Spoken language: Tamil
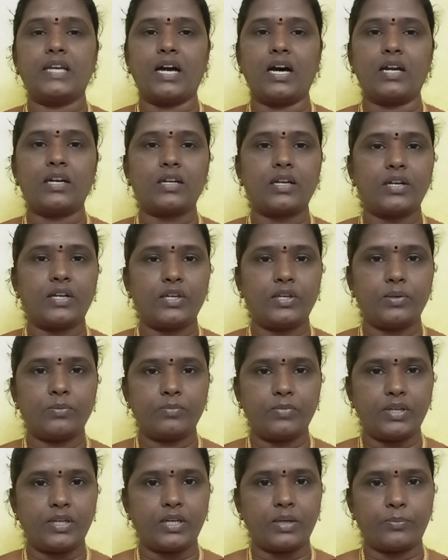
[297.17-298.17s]

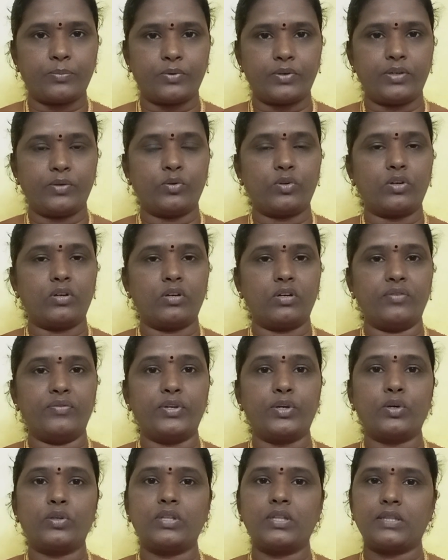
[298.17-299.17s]
யார்கிட்டேயும் நீங்கள் போய் ஒரு
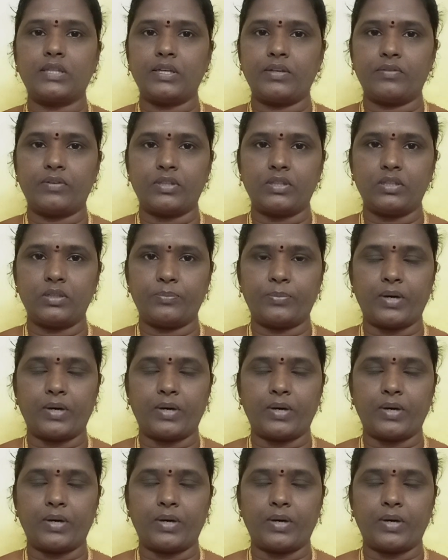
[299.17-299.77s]
விரோதத்தை வந்து